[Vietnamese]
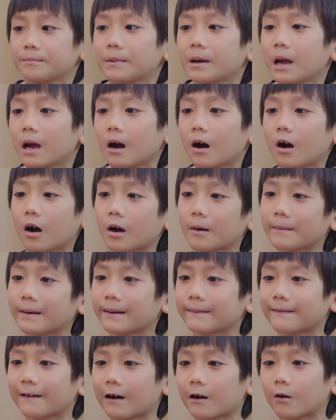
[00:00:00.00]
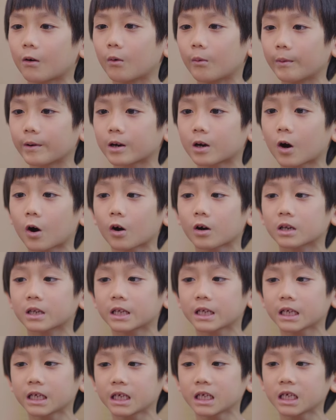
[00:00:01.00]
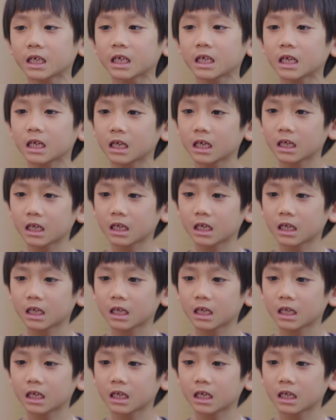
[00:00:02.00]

rằng mẹ cha mẹ không thương mình bằng các